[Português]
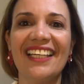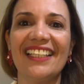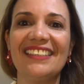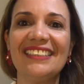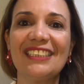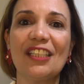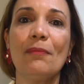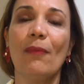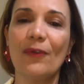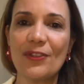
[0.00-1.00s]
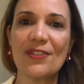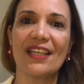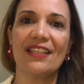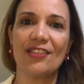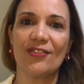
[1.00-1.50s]
Existem muitos
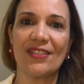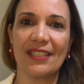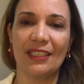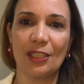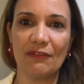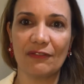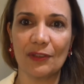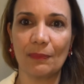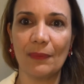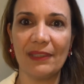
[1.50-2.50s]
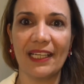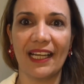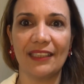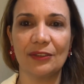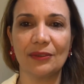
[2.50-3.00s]
artigos científicos
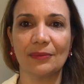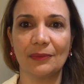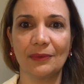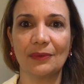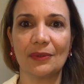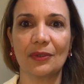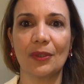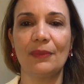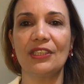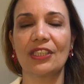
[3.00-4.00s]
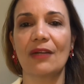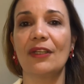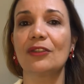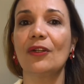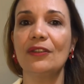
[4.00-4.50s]
publicados no mundo sobre
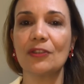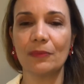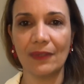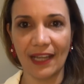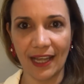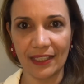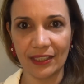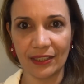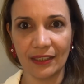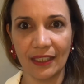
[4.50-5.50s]
enxaguatórios bucais.